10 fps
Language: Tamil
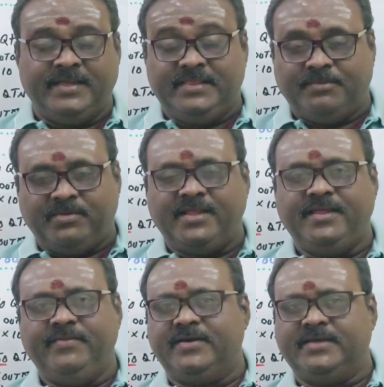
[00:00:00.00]
இந்த
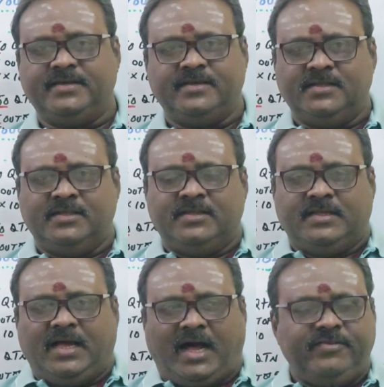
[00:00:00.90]
மாதிரி இதுக்கு
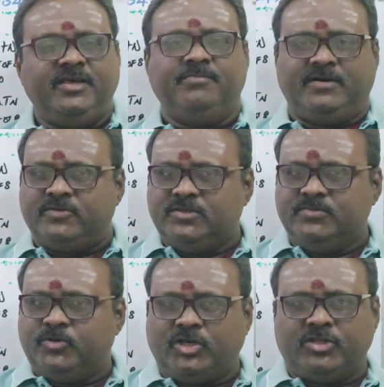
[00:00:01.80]
அதிகமாக வந்து
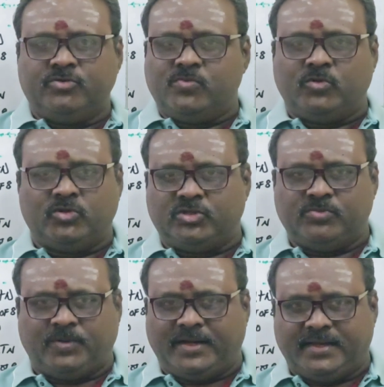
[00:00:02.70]
முக்கியத்துவம்
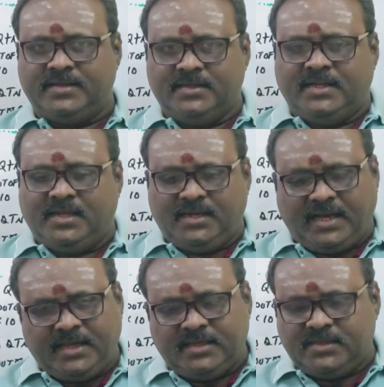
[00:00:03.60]
கொடுத்துருப்பாங்க
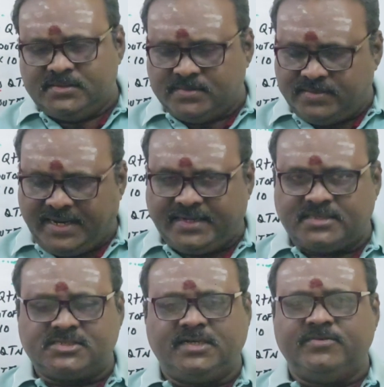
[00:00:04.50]
லே
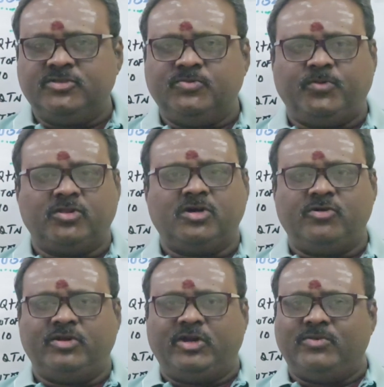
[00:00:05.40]
லேட்டஸ்ட்டாக வந்து
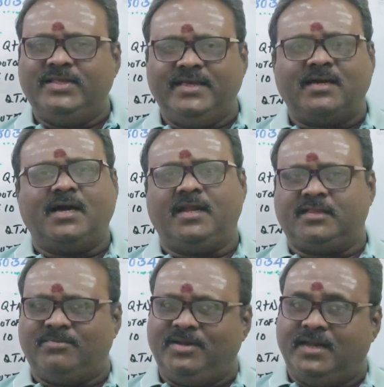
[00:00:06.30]
பொற்கோவின் வந்து இக்கால
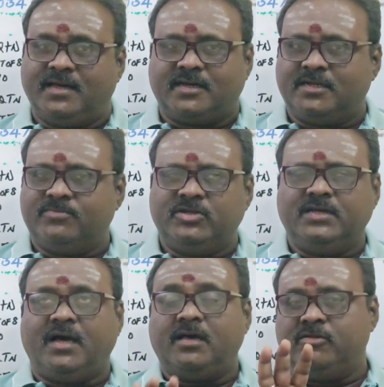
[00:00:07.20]
தமிழ் இலக்கணம்னு
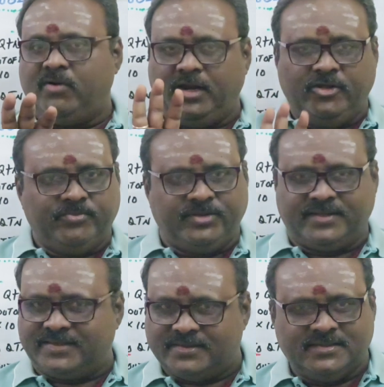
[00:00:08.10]
ஆறு வால்யூம்
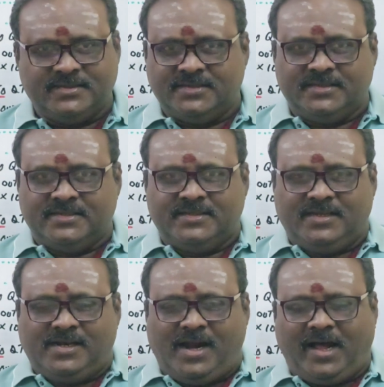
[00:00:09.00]
இருக்குது
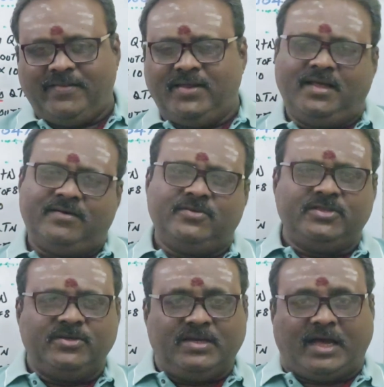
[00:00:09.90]
அதெல்லாம்
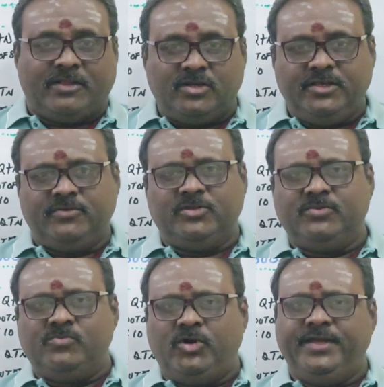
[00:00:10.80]
வந்து அதுலேயும்
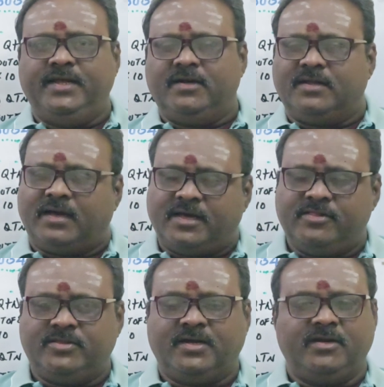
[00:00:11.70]
வந்து மொழியியல்
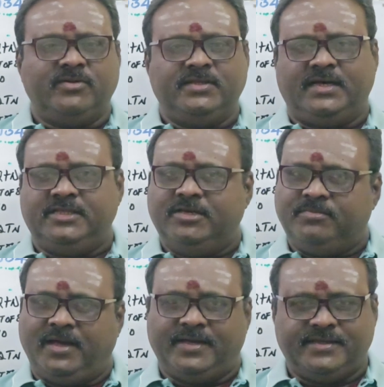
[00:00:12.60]
கருத்துக்கள் வந்து
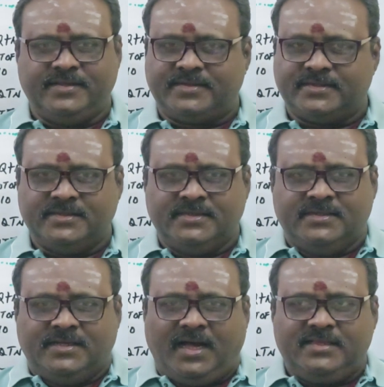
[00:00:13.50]
அதிகமாக இருக்குது
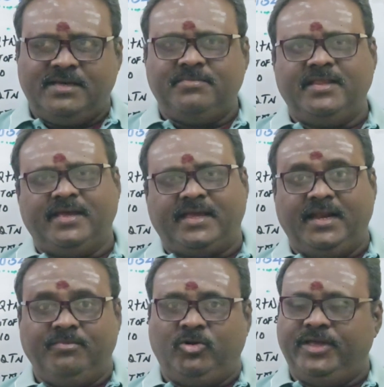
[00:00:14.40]
அதே மாதிரி
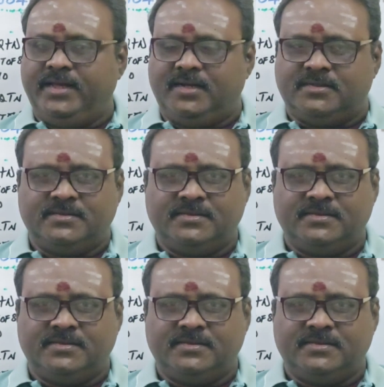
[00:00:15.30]
கிளைமொழிகள்